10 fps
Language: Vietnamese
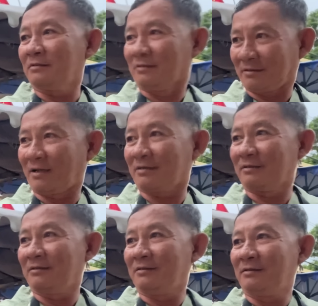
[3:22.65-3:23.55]
đó ha chú cảm
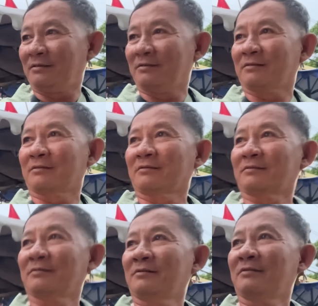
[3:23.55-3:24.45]
nhận như thế nào vào
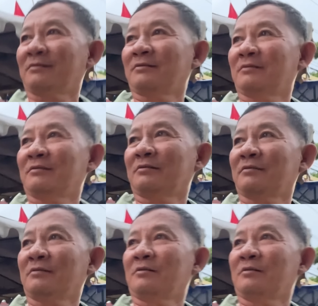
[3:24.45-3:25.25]
những ngày lễ này chứ